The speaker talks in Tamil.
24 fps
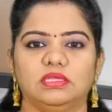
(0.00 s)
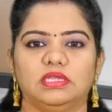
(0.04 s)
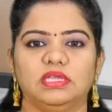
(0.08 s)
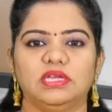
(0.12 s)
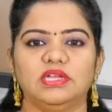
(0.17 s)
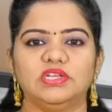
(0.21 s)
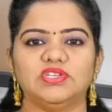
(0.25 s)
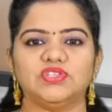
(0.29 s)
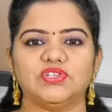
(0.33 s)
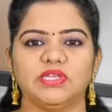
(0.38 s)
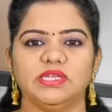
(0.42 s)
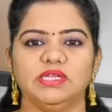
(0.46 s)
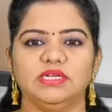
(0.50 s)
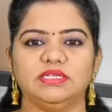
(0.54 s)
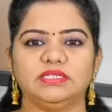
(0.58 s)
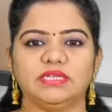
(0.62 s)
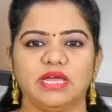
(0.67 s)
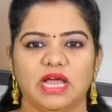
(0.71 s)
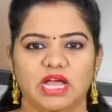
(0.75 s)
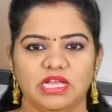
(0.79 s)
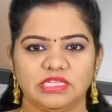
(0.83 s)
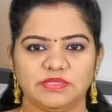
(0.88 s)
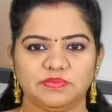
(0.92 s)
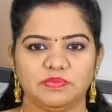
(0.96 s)

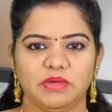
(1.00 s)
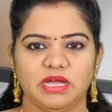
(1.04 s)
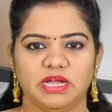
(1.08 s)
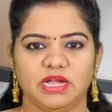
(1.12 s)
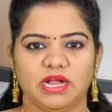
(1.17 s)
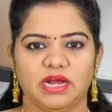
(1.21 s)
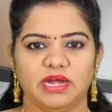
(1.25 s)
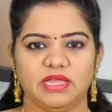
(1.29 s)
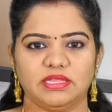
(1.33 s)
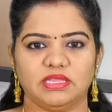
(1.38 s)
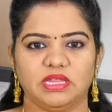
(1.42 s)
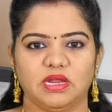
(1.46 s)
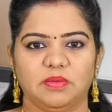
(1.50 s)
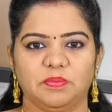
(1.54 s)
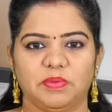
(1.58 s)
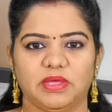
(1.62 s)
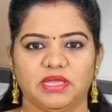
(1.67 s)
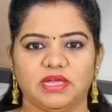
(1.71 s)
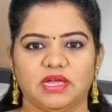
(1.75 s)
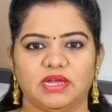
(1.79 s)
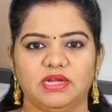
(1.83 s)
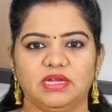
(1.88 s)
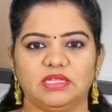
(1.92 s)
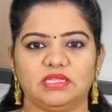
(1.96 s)
திருச்சியில் டாஸ்மாக் கடை
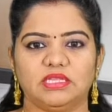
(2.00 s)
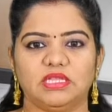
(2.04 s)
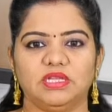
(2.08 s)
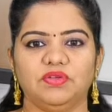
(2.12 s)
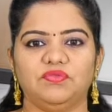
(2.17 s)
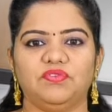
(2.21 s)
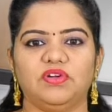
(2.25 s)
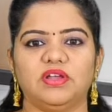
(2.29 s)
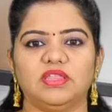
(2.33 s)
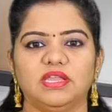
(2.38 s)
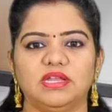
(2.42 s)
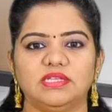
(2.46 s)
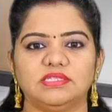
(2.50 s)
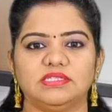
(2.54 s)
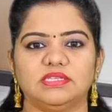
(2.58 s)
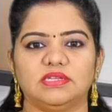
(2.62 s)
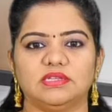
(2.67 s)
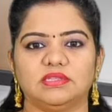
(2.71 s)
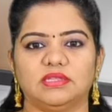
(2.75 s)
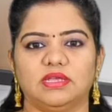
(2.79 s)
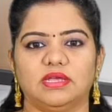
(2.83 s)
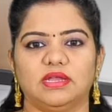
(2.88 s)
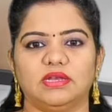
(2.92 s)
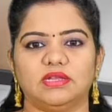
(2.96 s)
திறப்பை கண்டித்து விடுதலை
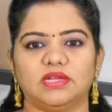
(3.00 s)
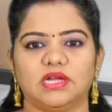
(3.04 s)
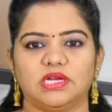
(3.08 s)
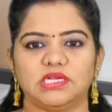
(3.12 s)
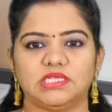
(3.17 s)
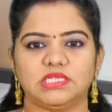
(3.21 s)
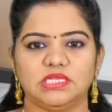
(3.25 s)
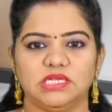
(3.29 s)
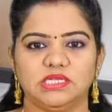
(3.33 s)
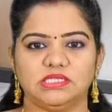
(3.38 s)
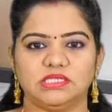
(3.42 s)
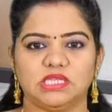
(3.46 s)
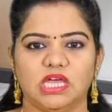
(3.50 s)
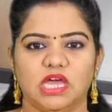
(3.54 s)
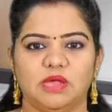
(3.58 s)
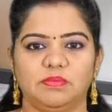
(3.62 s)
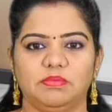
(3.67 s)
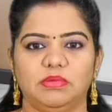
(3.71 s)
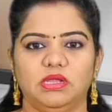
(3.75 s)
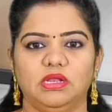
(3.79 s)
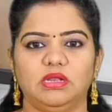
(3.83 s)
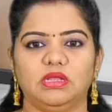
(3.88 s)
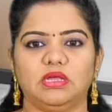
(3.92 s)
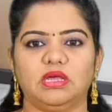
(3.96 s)
சிறுத்தைகள் கட்சியின்
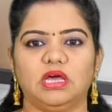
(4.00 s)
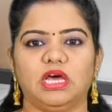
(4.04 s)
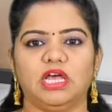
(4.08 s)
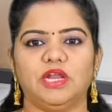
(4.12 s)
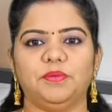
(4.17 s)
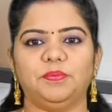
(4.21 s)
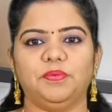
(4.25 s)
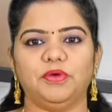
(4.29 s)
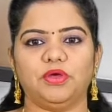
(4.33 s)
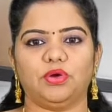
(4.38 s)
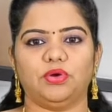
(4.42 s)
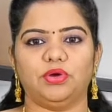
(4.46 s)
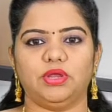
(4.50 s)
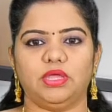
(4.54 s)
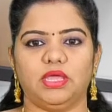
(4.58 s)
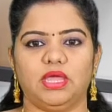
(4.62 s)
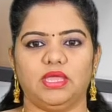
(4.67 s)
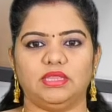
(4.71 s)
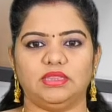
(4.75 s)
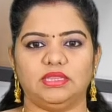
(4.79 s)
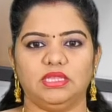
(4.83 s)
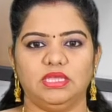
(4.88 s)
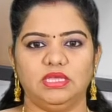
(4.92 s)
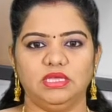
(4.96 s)
சார்பில் கருப்பு
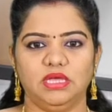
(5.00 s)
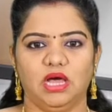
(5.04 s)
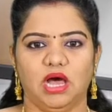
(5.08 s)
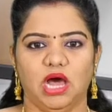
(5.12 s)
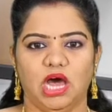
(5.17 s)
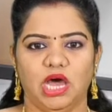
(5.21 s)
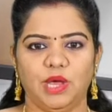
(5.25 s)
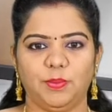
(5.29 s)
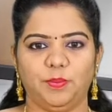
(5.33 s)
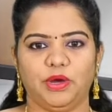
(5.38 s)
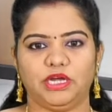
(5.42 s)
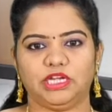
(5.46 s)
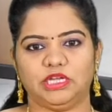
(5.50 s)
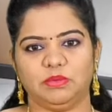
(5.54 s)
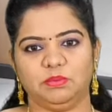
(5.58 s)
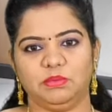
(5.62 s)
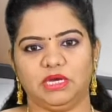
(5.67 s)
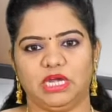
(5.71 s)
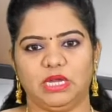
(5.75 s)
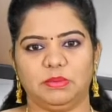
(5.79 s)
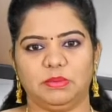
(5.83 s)
கொடியேந்தி ஆர்ப்பாட்டம்